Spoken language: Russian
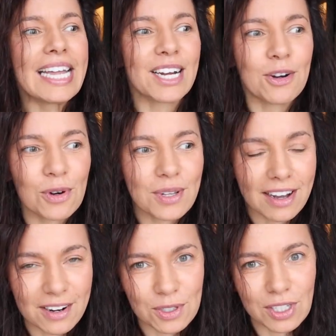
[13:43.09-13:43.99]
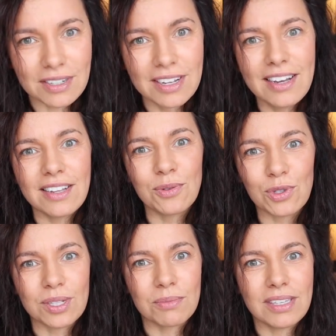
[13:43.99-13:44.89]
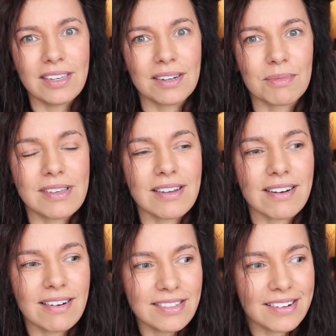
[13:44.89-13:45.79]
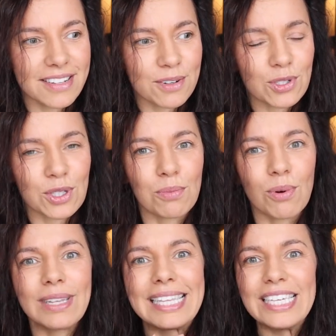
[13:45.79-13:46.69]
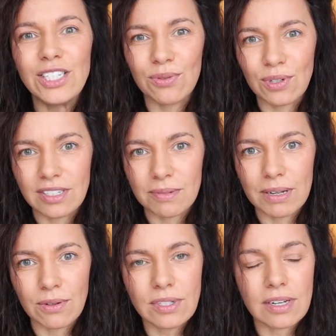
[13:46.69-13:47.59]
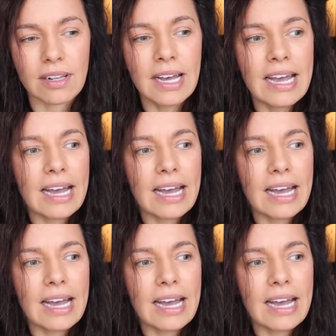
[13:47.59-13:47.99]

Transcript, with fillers: Так вот, короче, нужно мне маскироваться для того, чтобы он ничего не заподозрил,